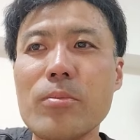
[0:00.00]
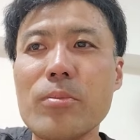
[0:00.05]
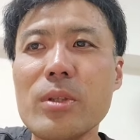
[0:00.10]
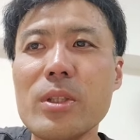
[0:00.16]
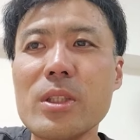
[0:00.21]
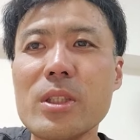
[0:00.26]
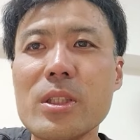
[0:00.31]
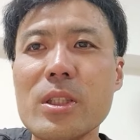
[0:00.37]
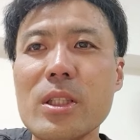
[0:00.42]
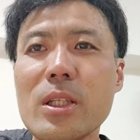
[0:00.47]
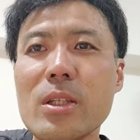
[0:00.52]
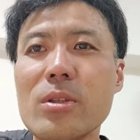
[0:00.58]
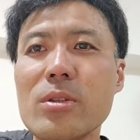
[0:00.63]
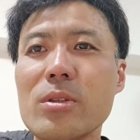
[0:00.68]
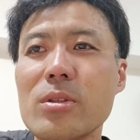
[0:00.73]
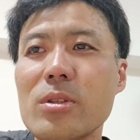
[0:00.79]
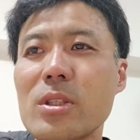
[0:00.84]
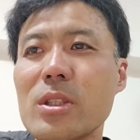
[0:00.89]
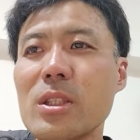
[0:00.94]

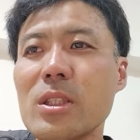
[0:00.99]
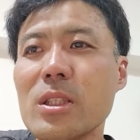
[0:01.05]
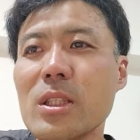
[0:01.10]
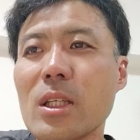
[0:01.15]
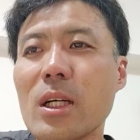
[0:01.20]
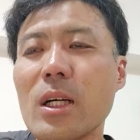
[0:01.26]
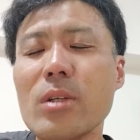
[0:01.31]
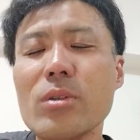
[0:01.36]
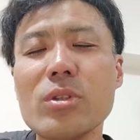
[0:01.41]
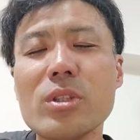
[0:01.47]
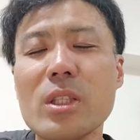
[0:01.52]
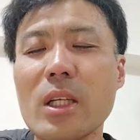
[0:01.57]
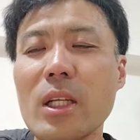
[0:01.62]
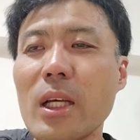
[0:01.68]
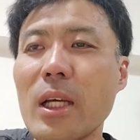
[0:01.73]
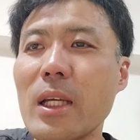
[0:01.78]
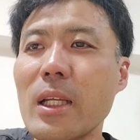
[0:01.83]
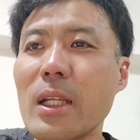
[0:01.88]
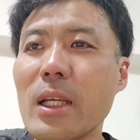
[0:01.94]
PCX 新車買うしか
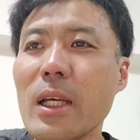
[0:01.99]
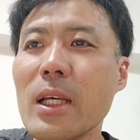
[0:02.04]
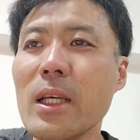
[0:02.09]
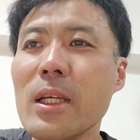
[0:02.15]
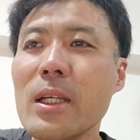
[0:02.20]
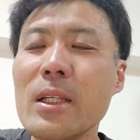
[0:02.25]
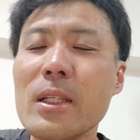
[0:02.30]
ないね